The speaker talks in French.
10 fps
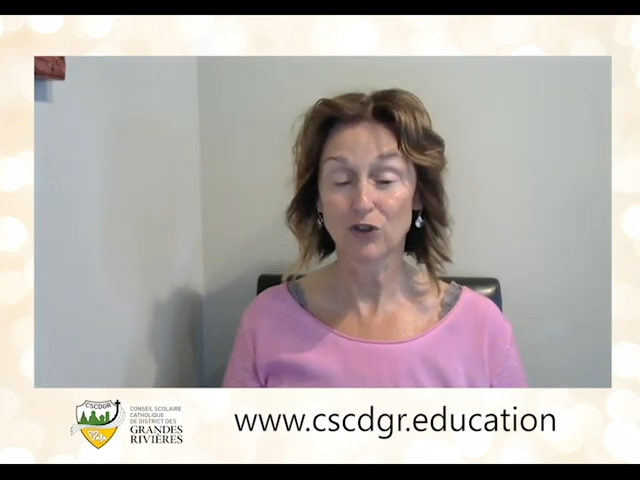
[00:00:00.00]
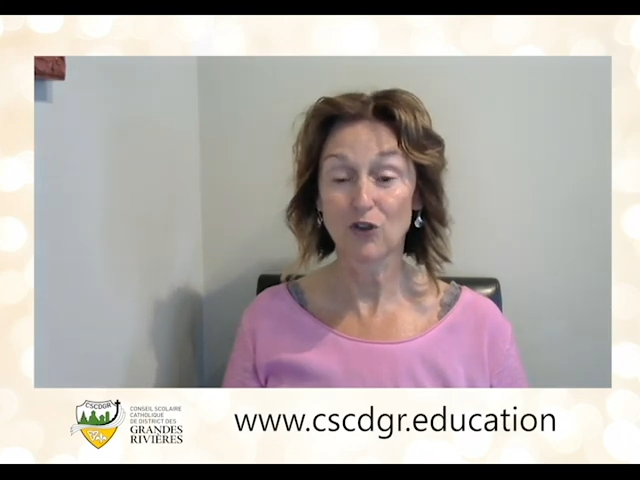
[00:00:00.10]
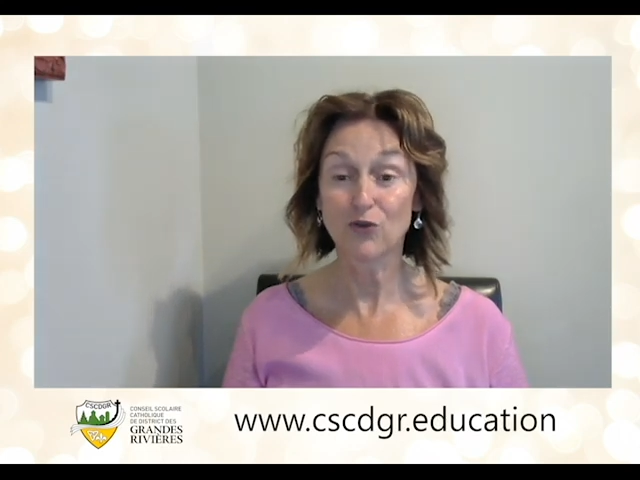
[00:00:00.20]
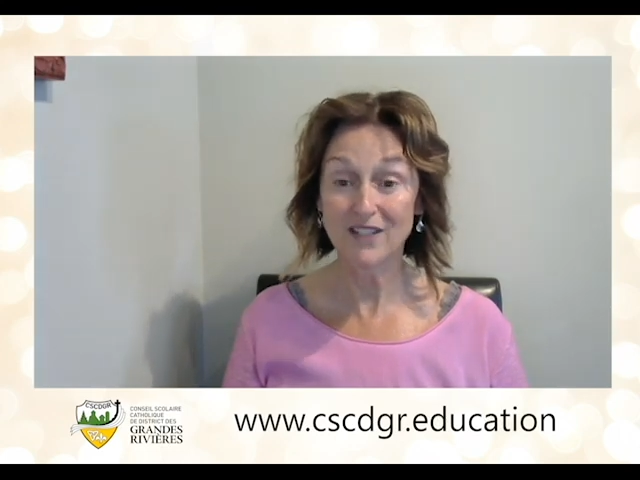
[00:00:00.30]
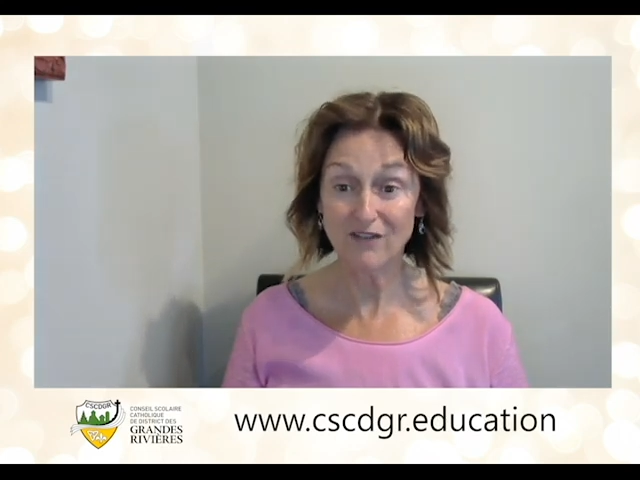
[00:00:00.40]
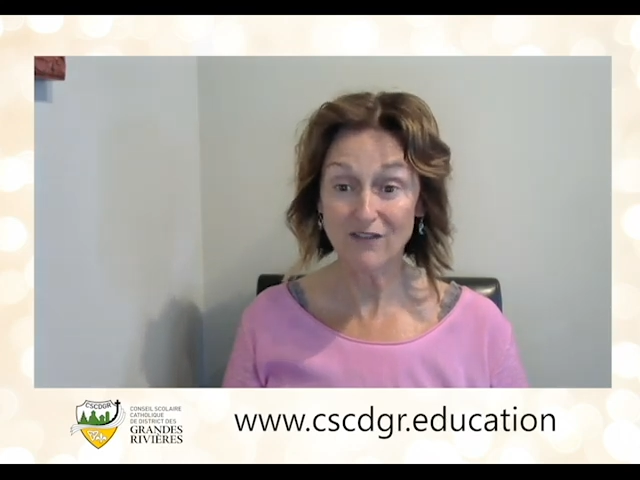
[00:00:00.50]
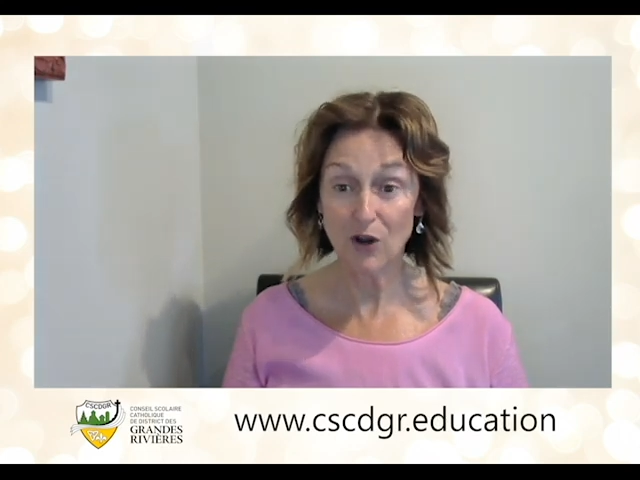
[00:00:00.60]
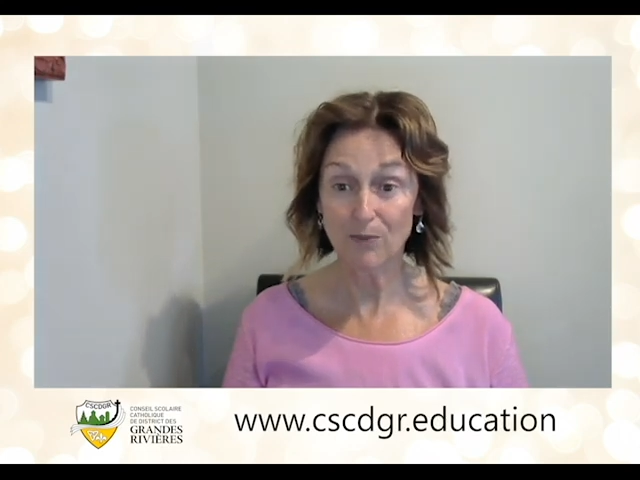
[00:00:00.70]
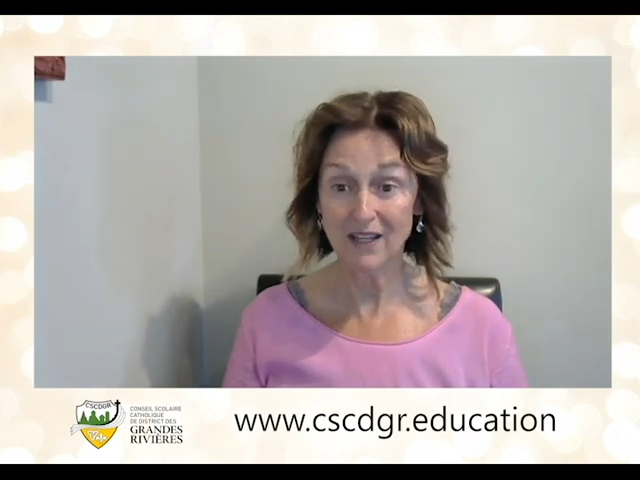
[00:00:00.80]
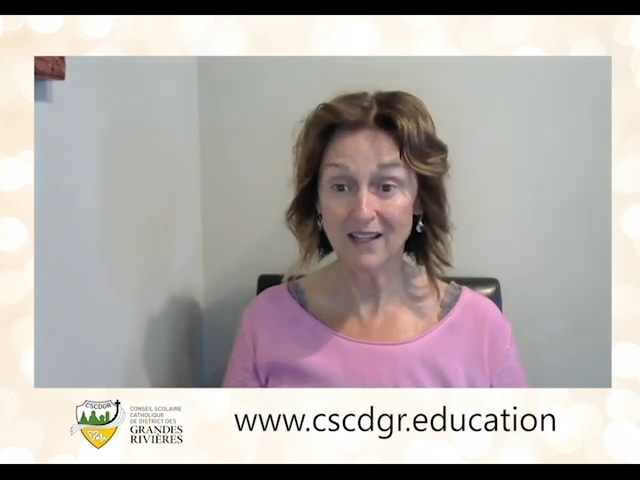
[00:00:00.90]
de vous
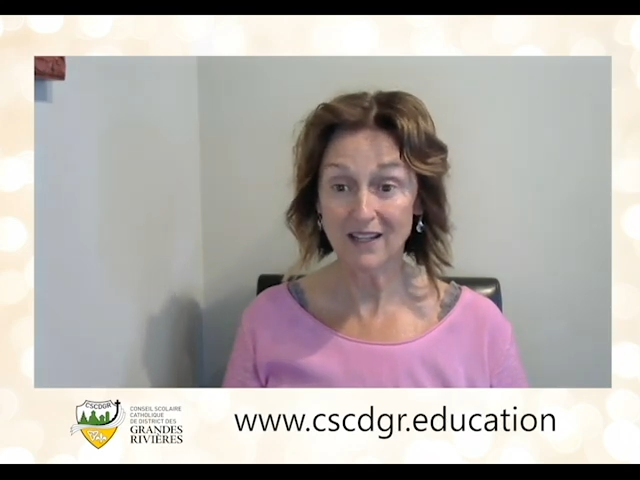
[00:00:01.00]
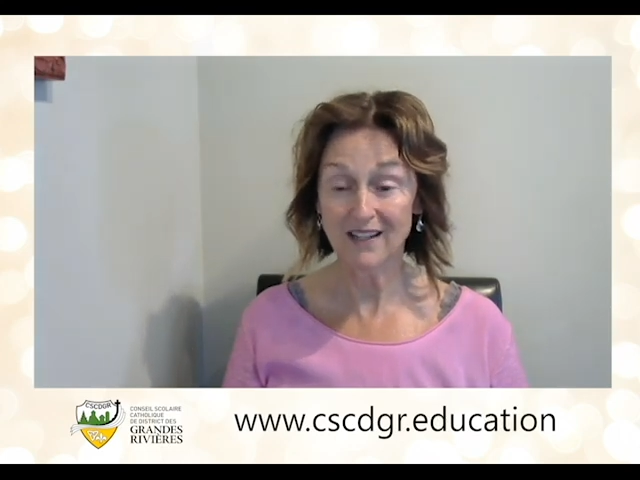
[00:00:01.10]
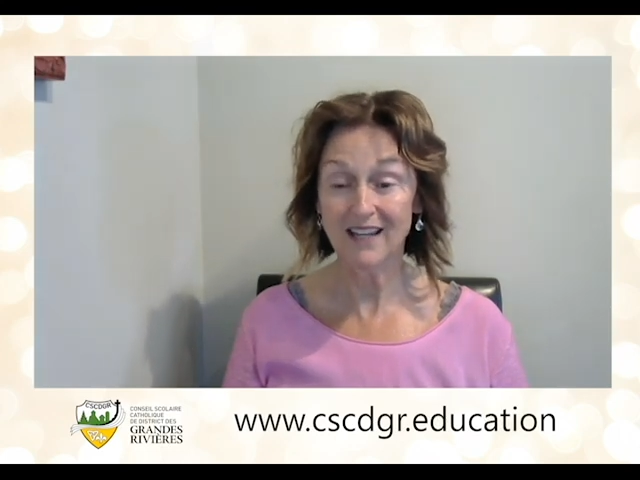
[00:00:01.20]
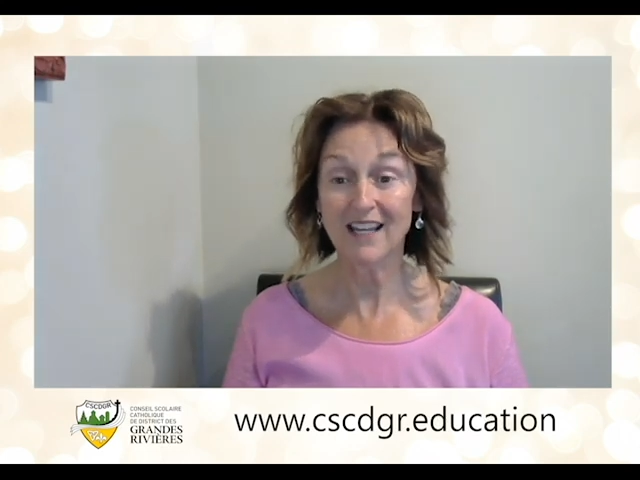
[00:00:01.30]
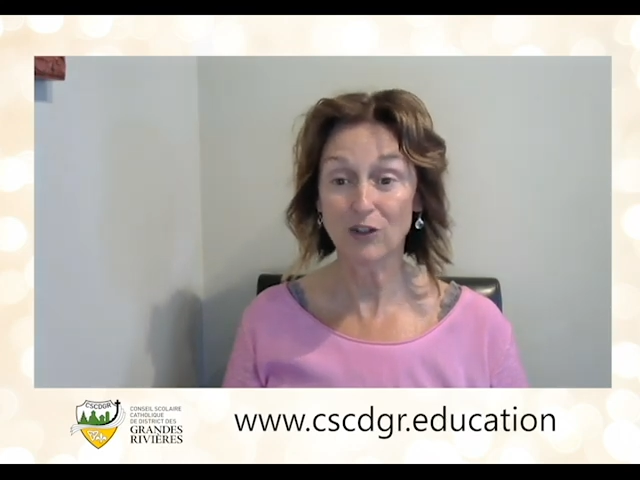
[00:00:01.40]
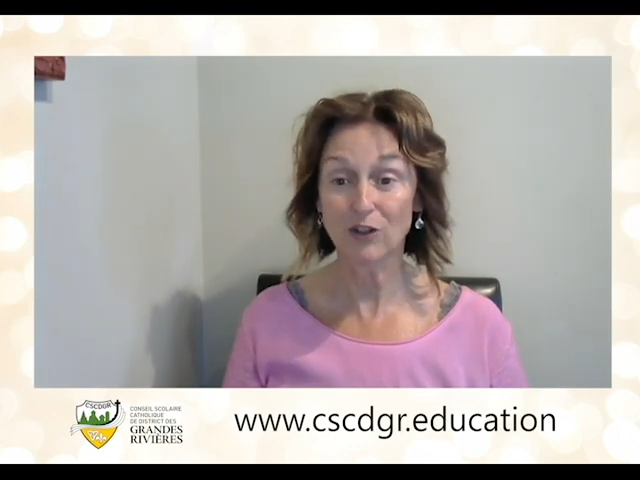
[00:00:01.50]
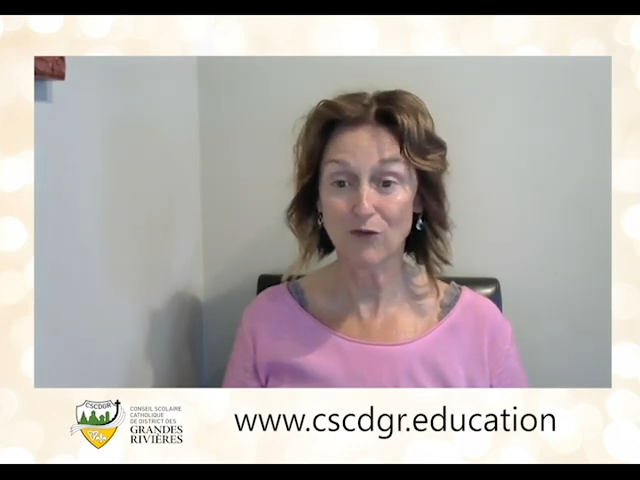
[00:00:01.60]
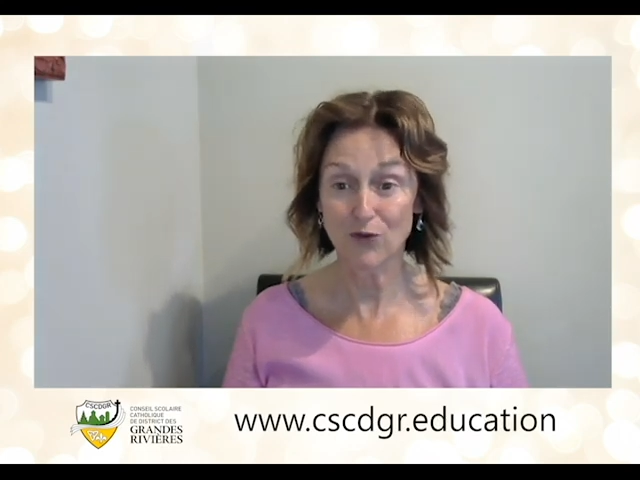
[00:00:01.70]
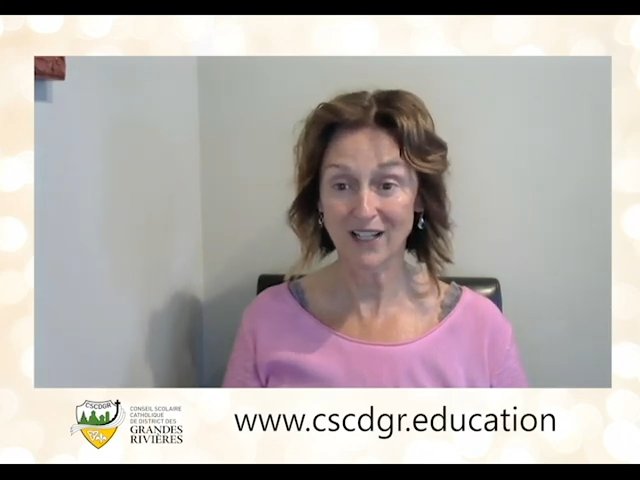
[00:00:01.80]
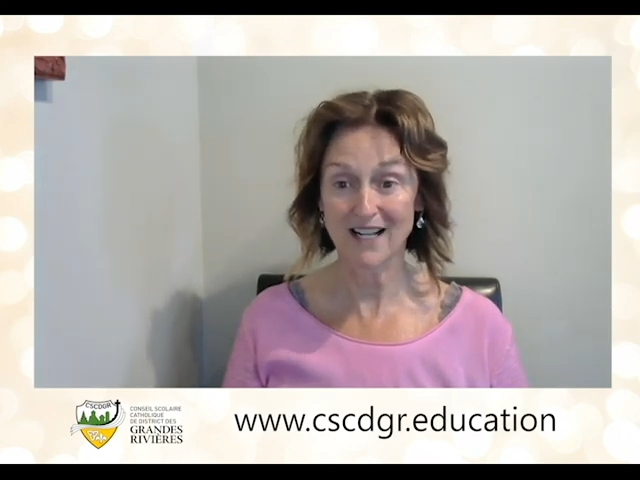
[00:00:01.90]
développer et de
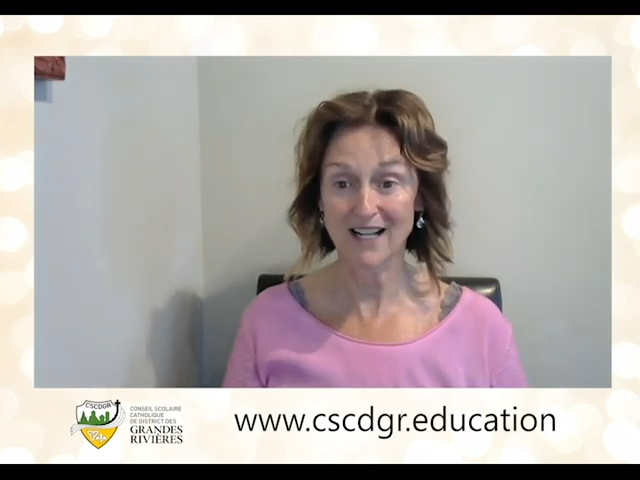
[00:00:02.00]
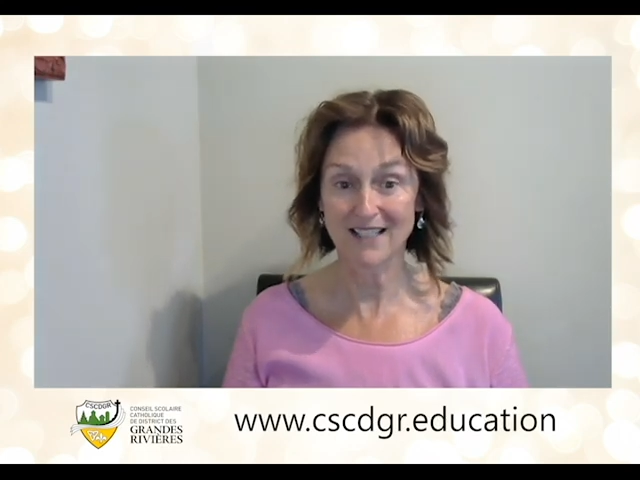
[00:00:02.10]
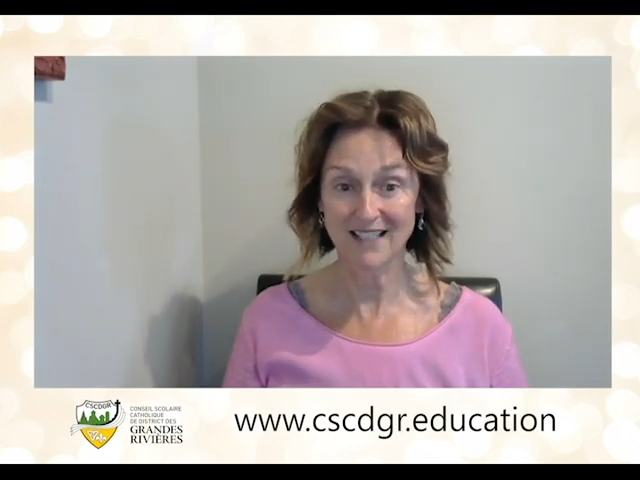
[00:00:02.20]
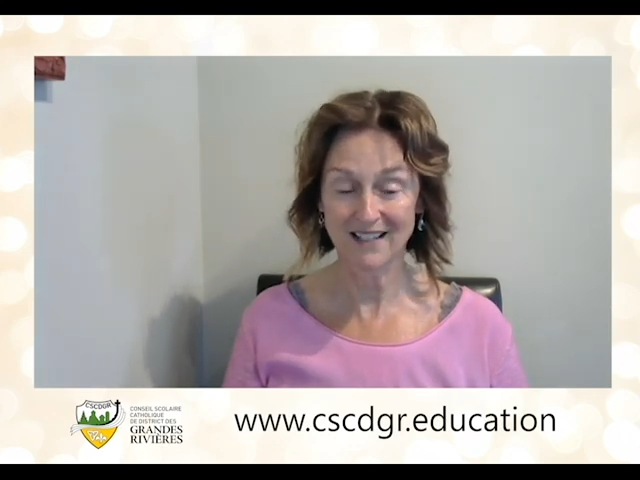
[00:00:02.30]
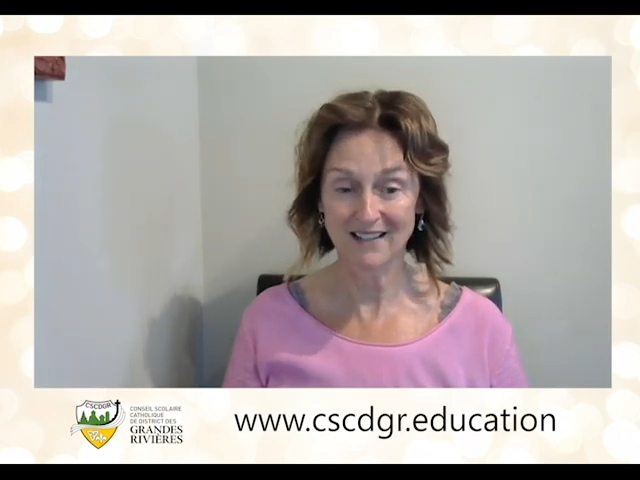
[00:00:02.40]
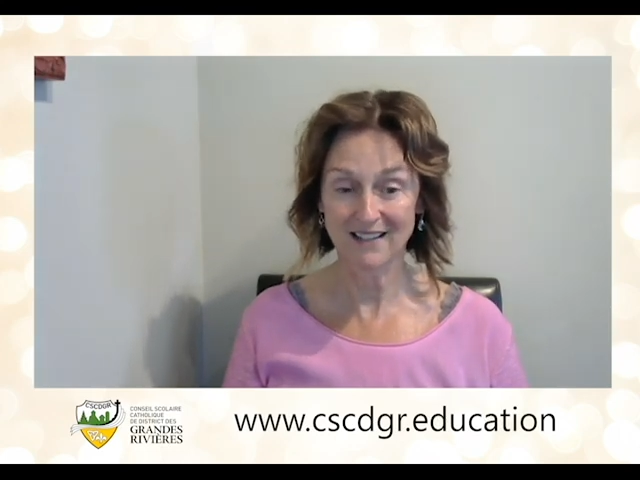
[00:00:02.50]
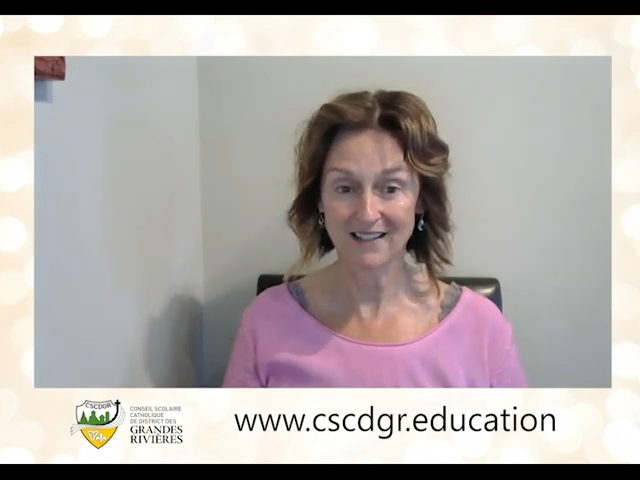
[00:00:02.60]
vous réaliser?